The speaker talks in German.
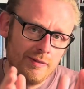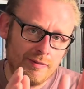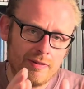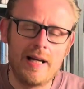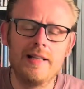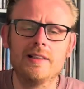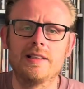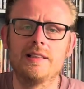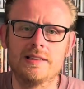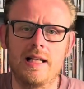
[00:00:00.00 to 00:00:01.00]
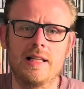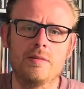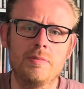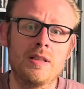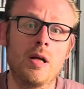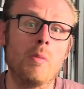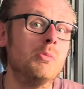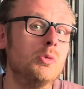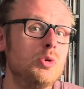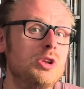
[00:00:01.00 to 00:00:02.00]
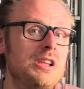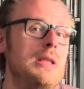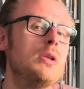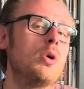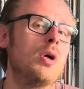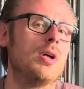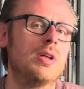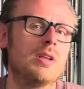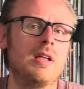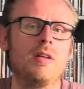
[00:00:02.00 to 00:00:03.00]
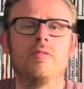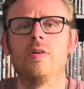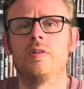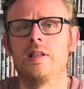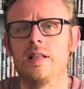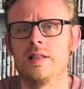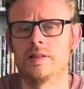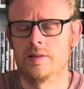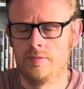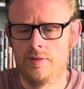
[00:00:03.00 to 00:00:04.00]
feine Kiste hatte mit Musik-DVDs.